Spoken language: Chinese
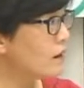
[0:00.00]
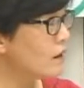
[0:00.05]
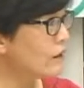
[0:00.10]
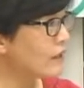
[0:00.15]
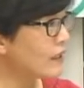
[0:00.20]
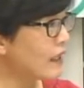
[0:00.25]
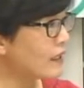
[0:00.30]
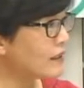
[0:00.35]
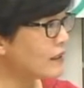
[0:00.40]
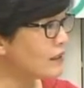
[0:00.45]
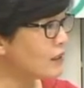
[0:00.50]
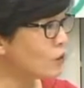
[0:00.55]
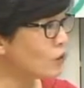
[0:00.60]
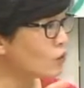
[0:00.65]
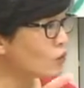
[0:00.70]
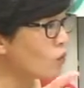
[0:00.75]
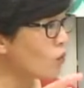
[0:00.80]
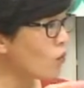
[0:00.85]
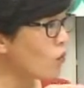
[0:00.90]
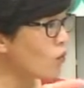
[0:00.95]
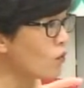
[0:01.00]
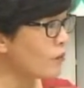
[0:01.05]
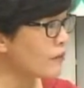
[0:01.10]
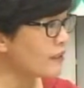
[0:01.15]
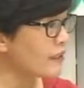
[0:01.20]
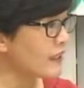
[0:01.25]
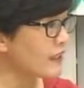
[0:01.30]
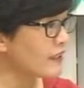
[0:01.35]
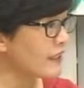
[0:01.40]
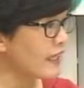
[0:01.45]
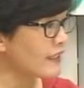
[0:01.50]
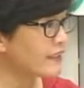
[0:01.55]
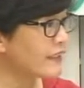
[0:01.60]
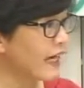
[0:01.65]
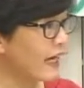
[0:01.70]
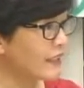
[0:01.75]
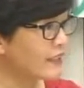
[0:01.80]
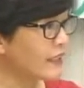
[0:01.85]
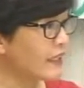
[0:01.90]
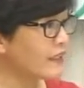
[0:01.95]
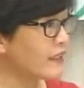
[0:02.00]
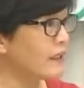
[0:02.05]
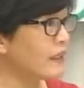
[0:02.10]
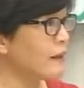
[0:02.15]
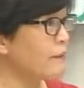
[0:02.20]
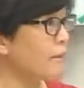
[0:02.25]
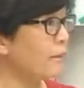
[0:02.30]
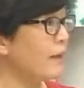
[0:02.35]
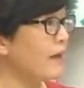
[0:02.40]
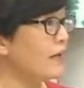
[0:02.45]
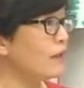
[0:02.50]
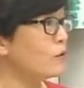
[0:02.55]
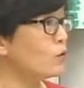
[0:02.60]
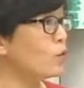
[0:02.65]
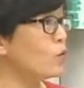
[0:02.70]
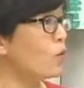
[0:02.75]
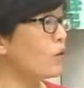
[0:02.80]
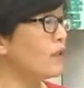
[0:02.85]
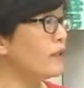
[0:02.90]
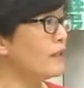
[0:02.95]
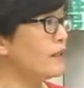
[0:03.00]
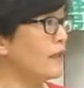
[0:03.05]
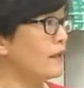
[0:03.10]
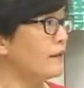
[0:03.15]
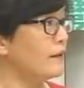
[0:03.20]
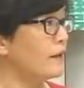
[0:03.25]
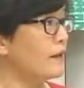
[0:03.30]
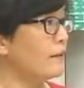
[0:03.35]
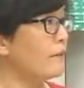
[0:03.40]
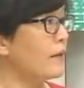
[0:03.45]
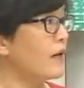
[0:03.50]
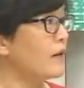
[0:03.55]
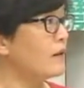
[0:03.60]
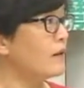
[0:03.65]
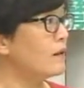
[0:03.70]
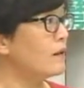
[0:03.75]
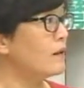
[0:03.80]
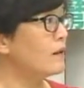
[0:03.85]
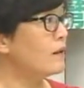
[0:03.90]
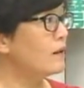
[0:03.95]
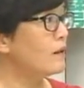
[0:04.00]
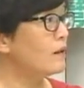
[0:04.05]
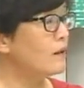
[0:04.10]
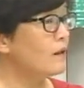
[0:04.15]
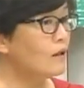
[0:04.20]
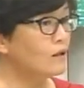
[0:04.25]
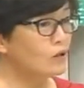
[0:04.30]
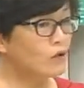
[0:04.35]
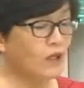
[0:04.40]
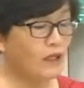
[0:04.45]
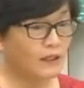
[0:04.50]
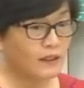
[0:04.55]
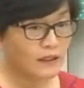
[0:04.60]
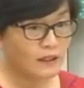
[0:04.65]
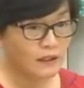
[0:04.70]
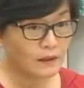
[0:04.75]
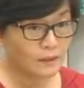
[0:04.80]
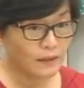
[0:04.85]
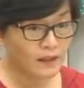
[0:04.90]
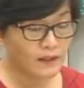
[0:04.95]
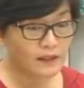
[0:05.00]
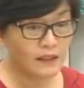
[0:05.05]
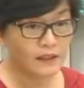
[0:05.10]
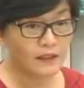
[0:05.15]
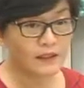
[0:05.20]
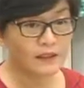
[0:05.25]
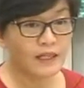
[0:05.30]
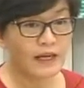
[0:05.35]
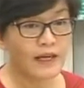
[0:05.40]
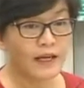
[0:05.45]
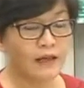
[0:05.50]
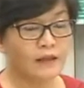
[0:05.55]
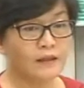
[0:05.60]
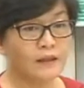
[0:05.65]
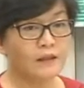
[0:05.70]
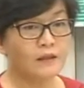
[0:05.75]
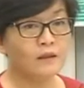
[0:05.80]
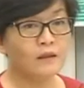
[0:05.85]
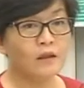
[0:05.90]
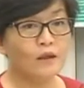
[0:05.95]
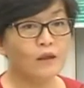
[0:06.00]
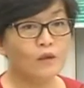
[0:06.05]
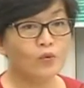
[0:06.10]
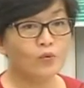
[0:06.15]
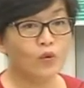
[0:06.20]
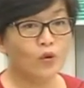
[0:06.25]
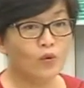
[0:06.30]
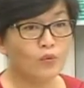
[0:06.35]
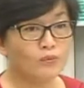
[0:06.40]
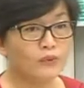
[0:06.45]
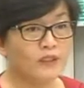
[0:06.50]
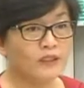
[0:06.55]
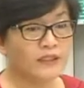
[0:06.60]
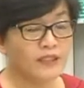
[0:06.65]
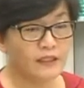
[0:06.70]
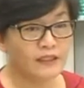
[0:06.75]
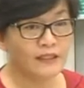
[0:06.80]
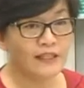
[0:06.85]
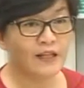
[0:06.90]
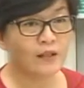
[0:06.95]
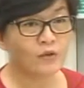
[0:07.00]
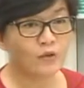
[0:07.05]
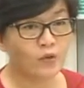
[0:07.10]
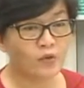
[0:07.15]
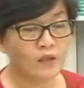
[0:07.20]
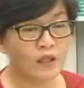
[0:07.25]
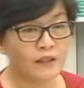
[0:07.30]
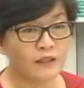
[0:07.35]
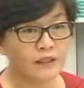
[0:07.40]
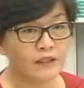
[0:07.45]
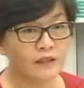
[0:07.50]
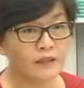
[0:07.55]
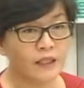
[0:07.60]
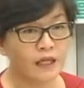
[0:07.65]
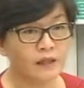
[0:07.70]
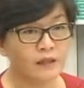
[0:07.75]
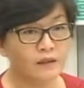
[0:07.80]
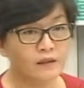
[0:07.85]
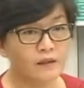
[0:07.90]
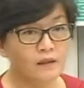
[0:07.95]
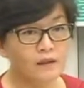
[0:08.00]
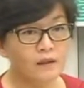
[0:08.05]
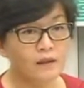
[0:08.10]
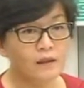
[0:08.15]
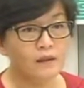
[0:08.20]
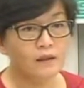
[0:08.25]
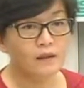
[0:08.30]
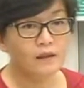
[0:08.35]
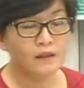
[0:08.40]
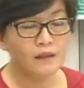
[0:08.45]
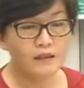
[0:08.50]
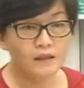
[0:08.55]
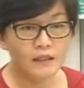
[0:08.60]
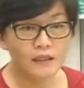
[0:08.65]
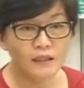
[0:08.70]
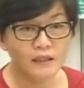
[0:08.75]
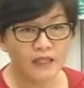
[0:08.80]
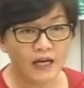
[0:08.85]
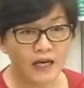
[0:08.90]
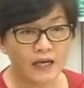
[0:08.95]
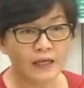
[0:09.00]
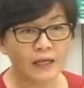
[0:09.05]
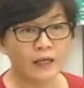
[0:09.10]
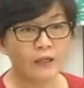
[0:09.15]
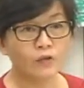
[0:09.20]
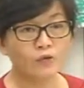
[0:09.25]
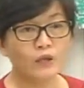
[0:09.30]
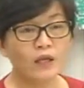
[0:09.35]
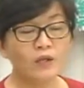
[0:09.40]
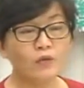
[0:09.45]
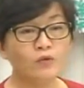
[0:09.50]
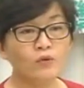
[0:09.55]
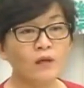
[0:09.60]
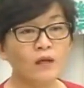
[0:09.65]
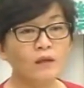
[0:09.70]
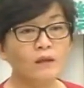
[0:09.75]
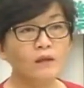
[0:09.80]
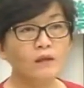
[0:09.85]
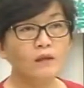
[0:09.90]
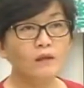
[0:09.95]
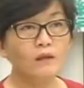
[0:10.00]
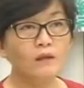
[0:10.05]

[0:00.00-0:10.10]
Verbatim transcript: 因为它只有多我们现在价钱的一倍多一点点嘛，所以十 percent 的太阳能。对我们的电价有多少影响？你自己大家可以算一算，